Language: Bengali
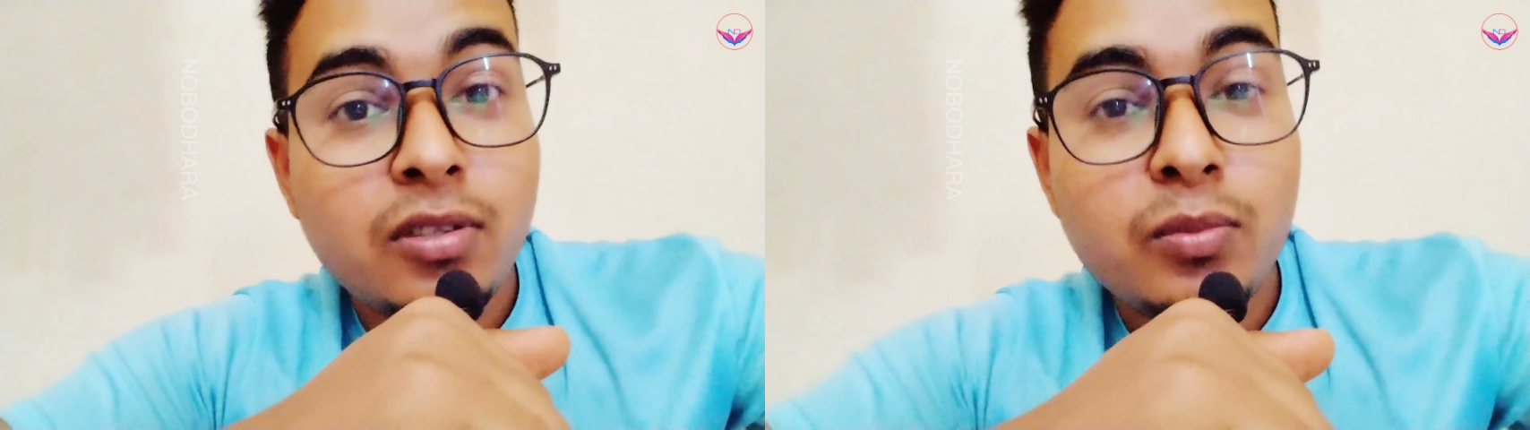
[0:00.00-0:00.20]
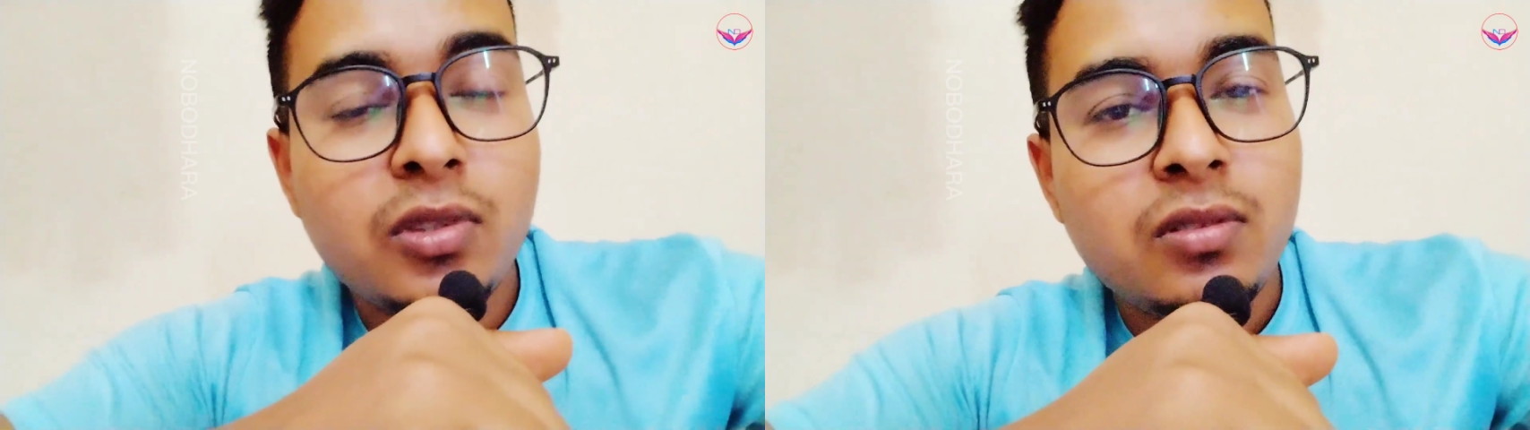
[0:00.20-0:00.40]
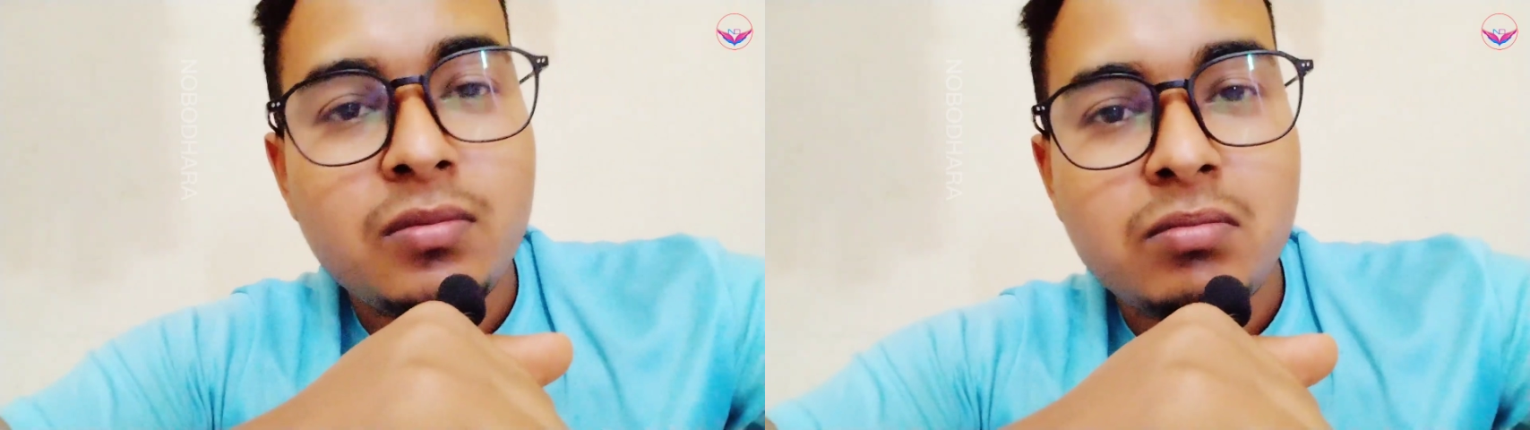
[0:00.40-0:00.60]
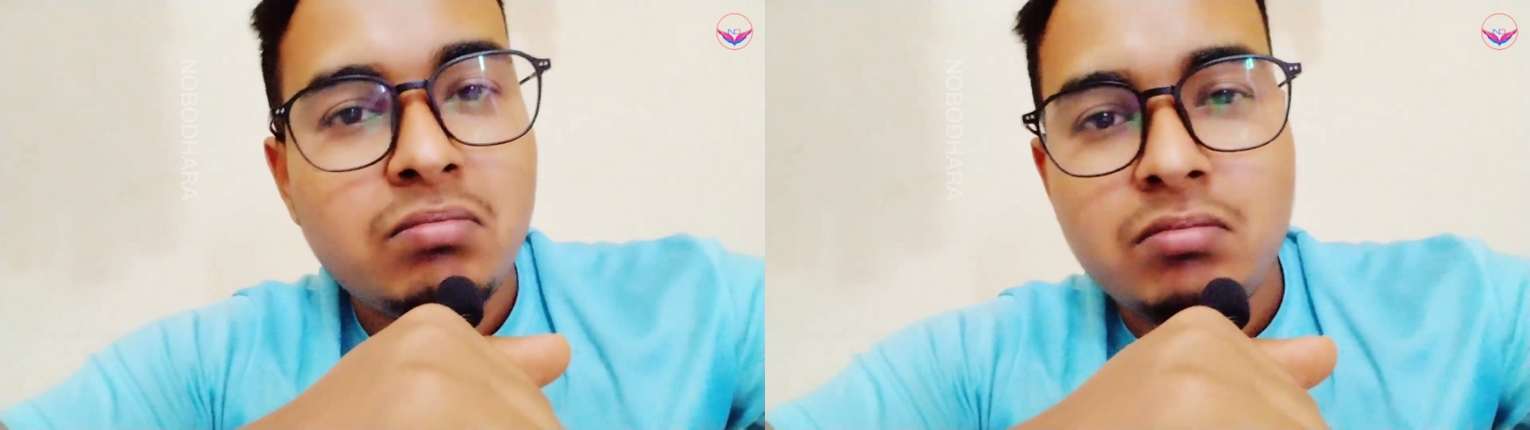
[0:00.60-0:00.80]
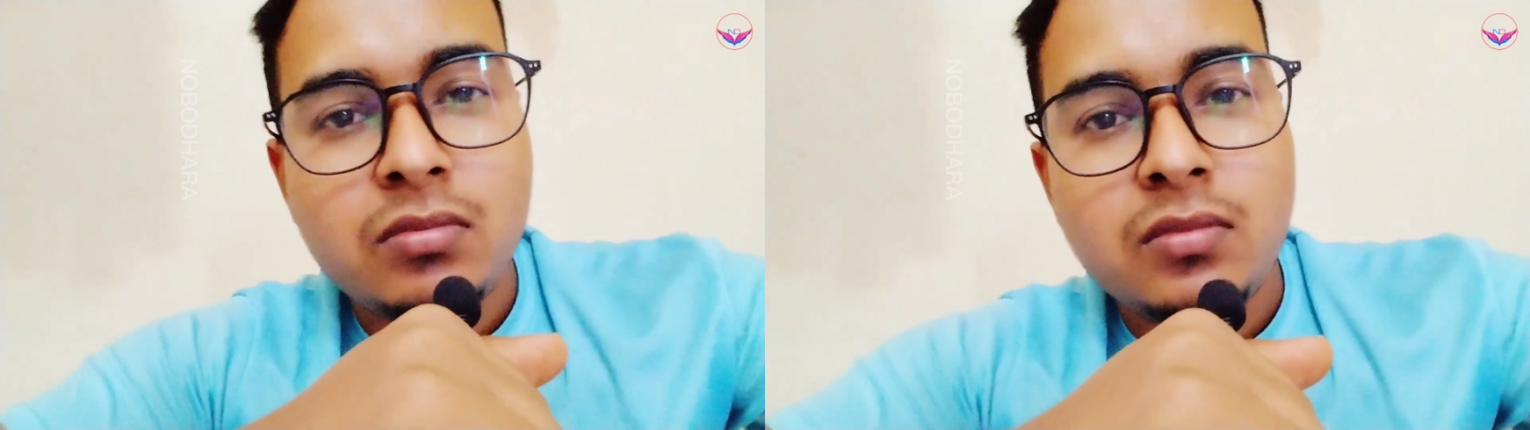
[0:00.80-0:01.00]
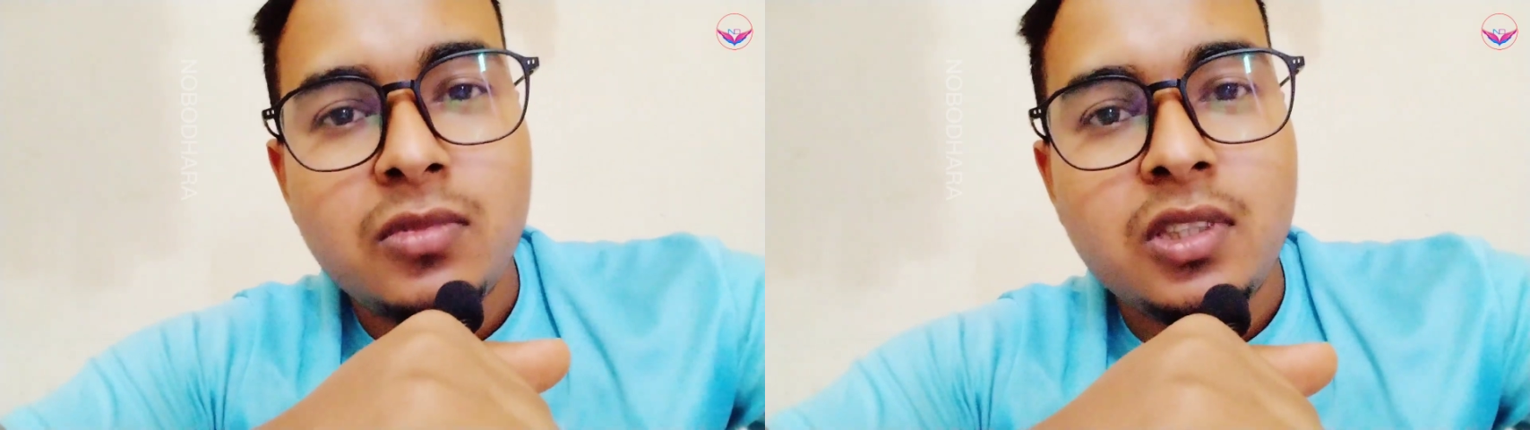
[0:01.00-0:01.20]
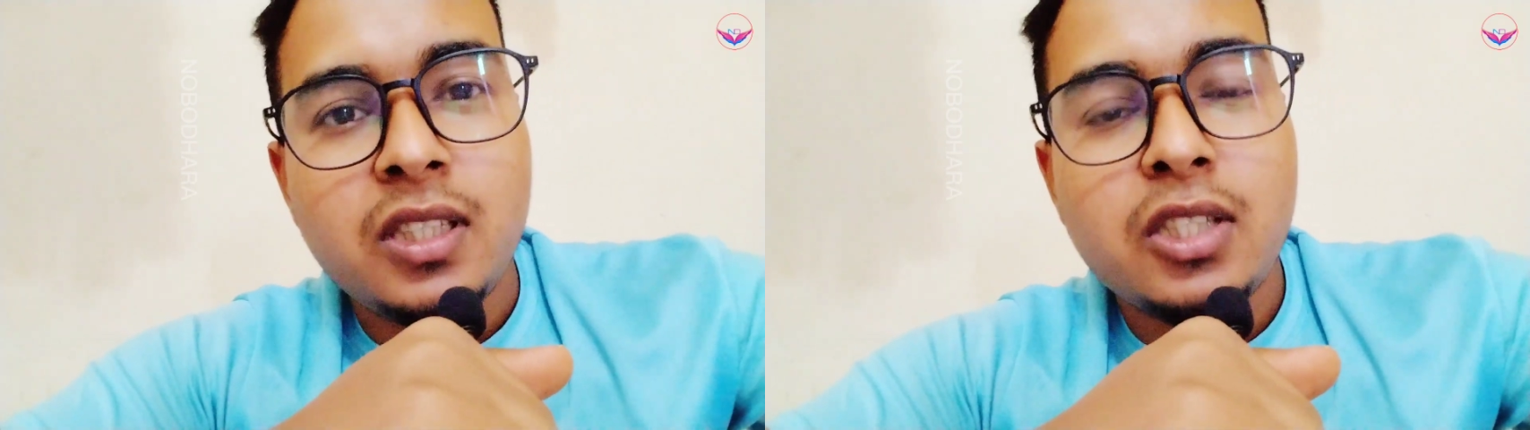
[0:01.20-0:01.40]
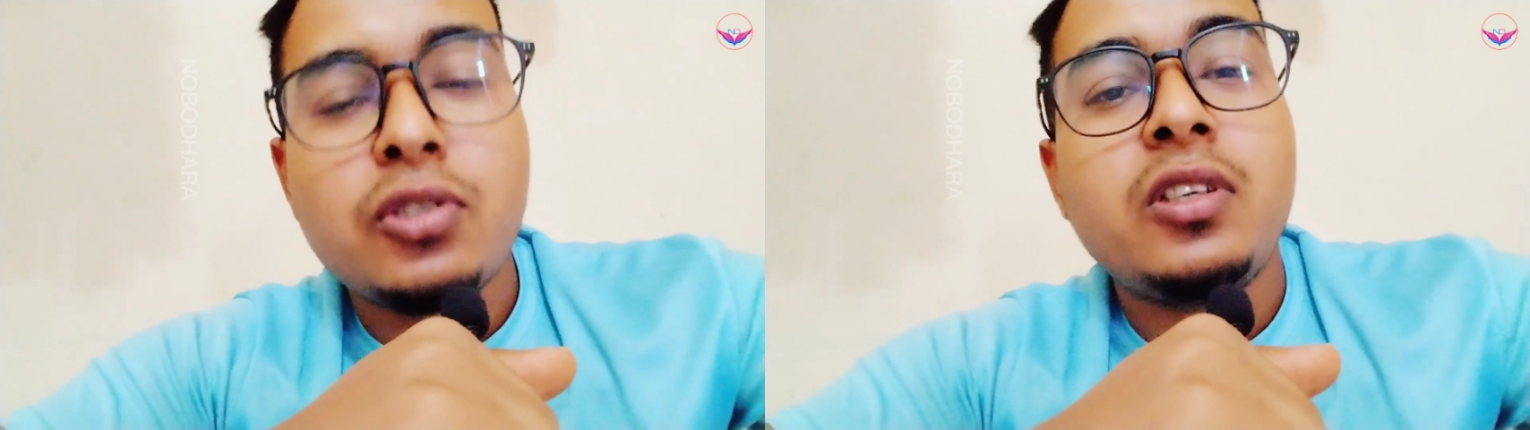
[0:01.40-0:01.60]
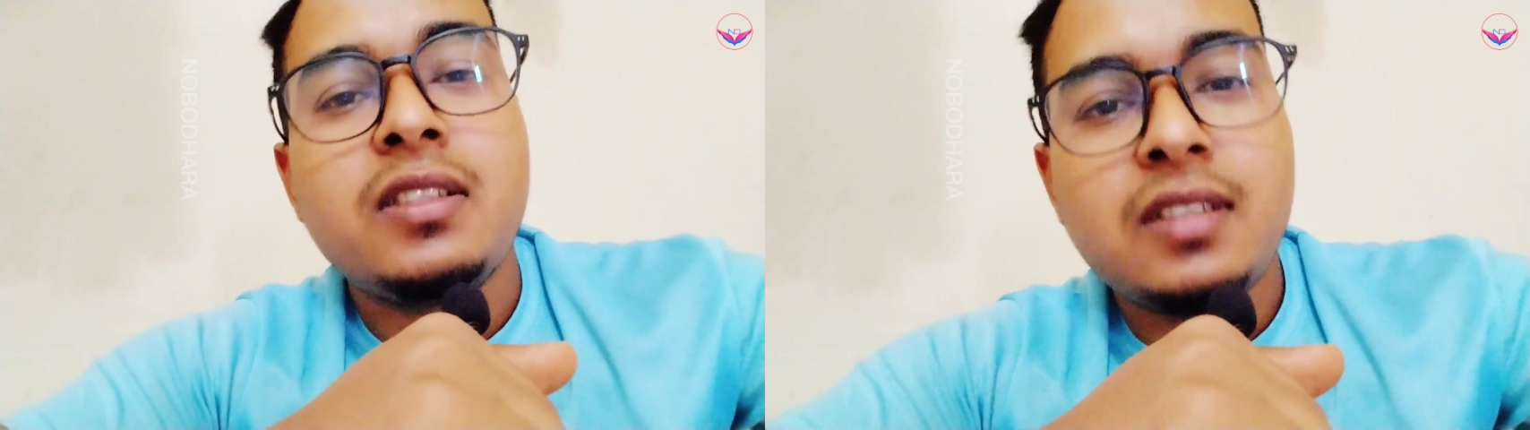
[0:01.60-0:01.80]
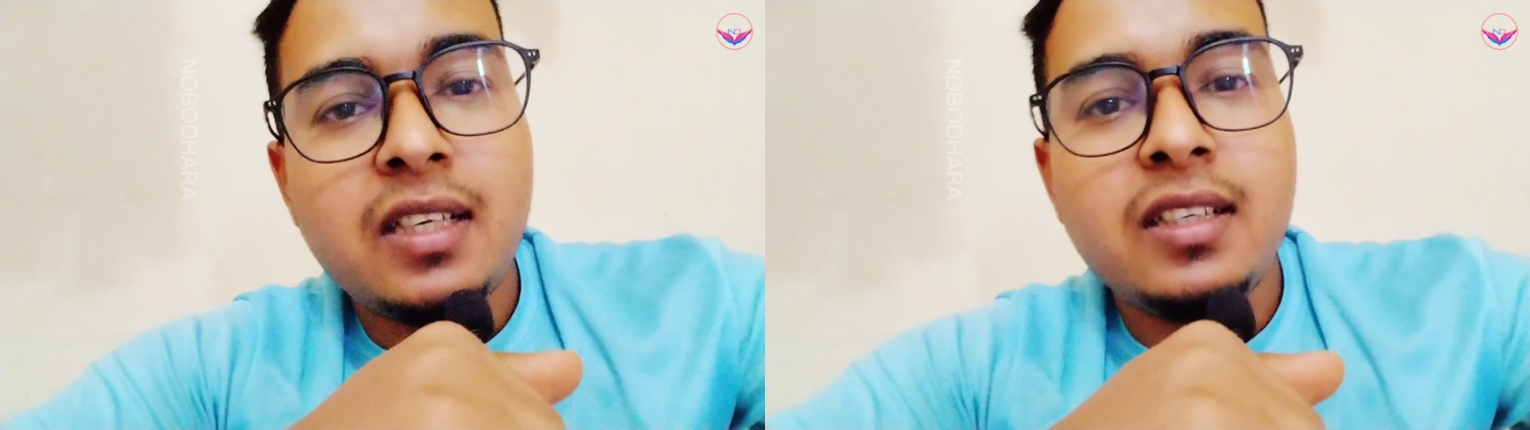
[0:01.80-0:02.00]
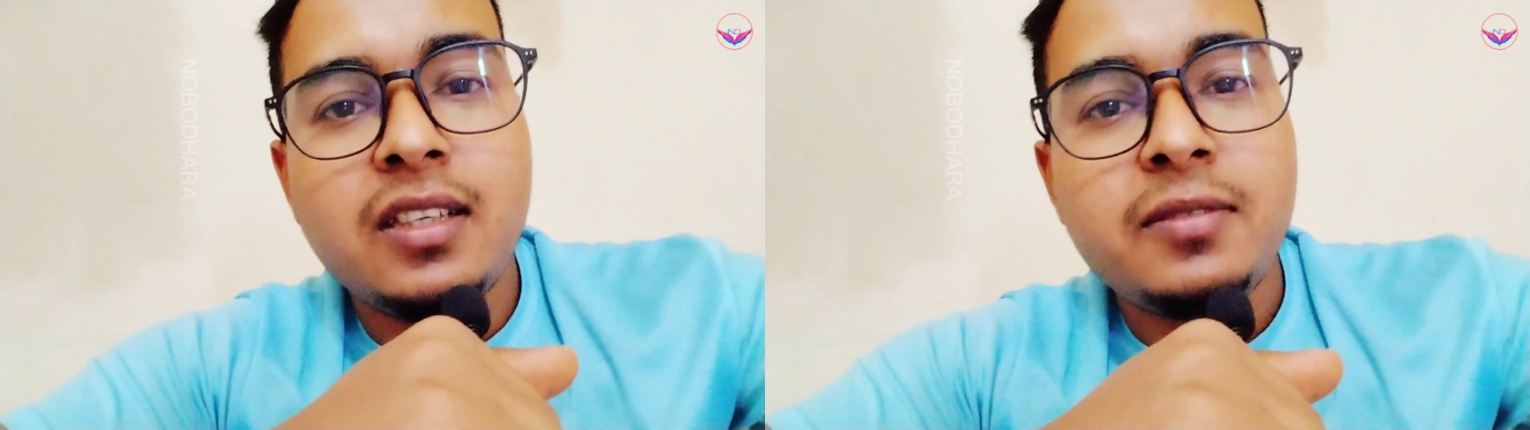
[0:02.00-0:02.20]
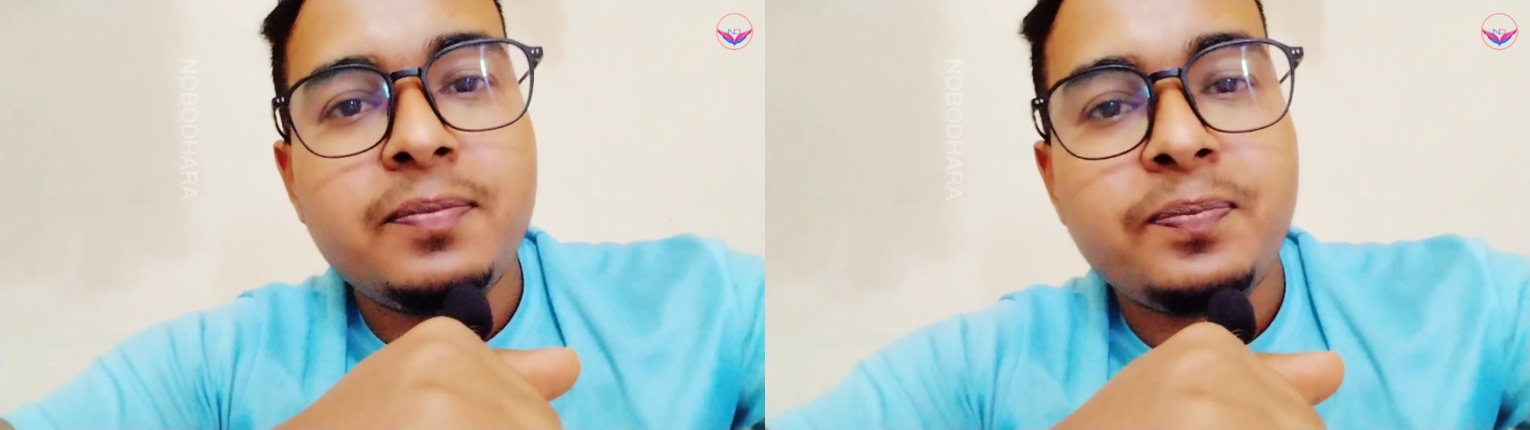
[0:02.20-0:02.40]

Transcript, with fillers: জন্ম এটা সঠিক জানি না